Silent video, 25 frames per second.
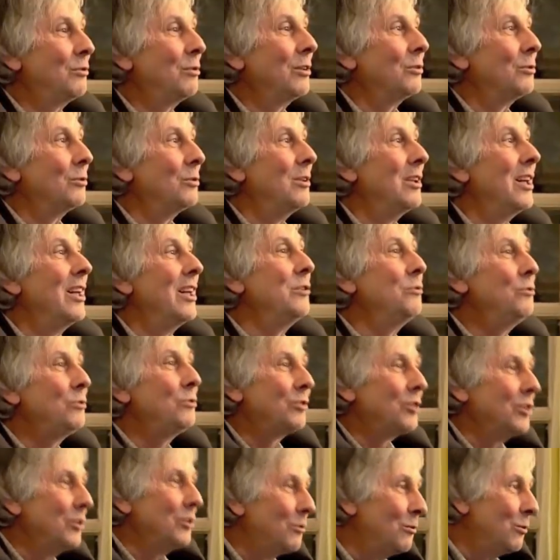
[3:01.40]
l'histoire de
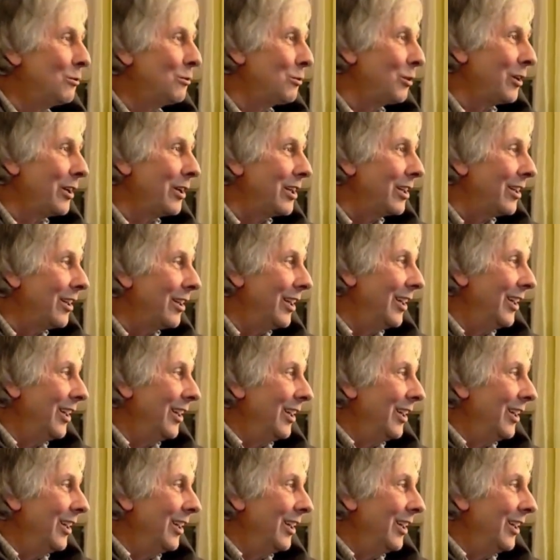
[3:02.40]
l'industrie culturelle.